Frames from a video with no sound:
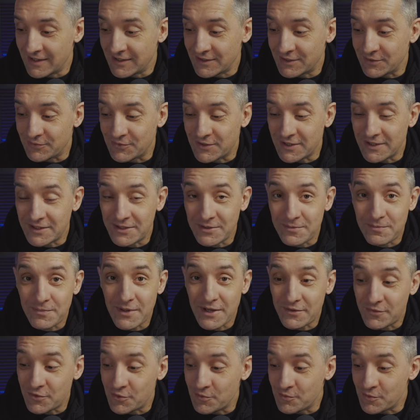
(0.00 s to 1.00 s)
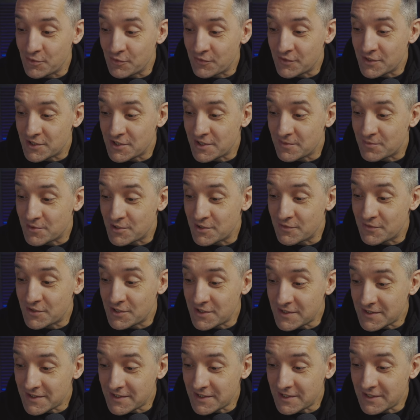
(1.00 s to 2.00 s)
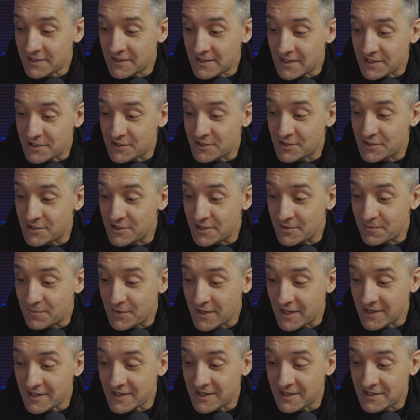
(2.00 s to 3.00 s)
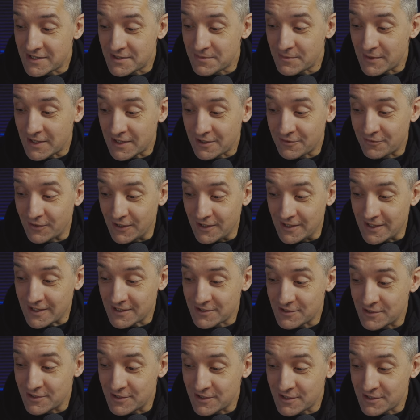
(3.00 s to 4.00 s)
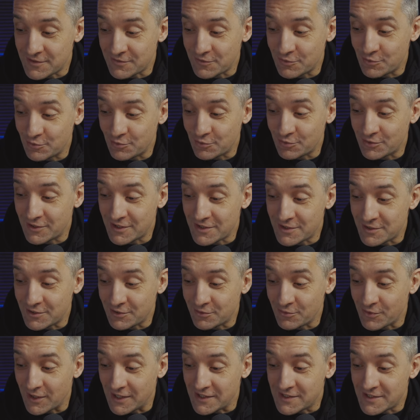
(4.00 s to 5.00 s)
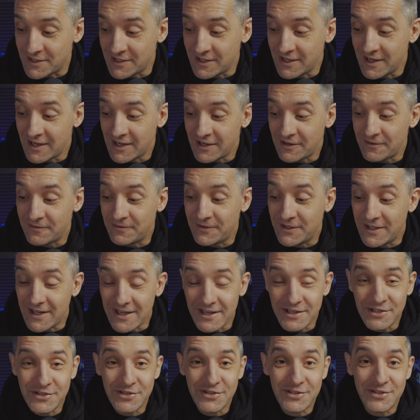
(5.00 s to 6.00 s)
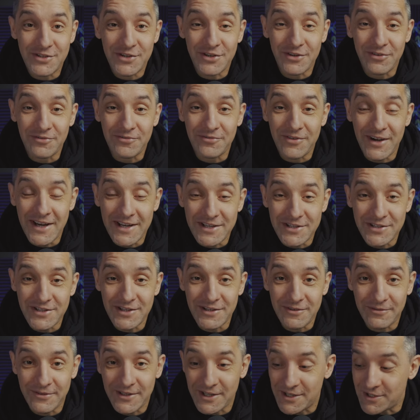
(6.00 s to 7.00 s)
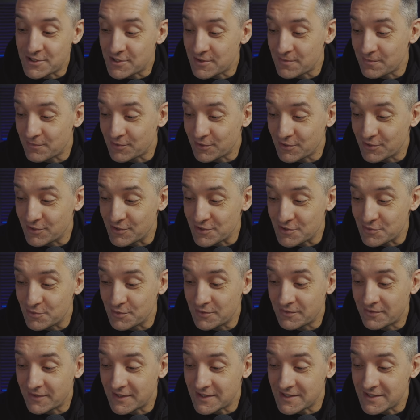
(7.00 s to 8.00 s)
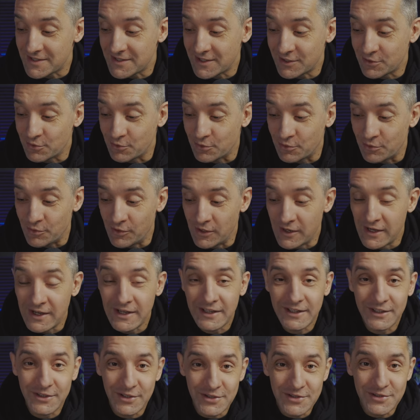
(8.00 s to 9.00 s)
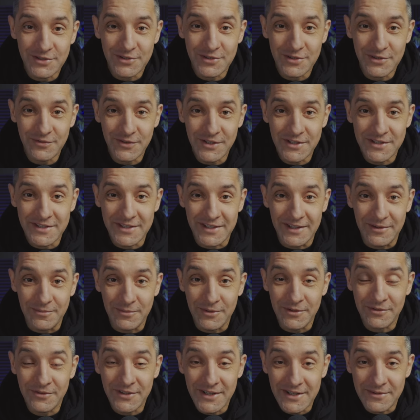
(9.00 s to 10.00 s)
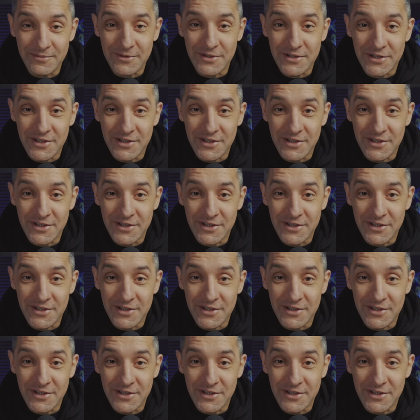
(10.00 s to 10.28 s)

to wtedy Paweł mówi, że przy wszystkich naszych cierpieniach i zmartwieniach, czyli jest w trudnej sytuacji, wieści o waszej wierze podniosły was na duchu. I to jest oczywiste. My wiemy,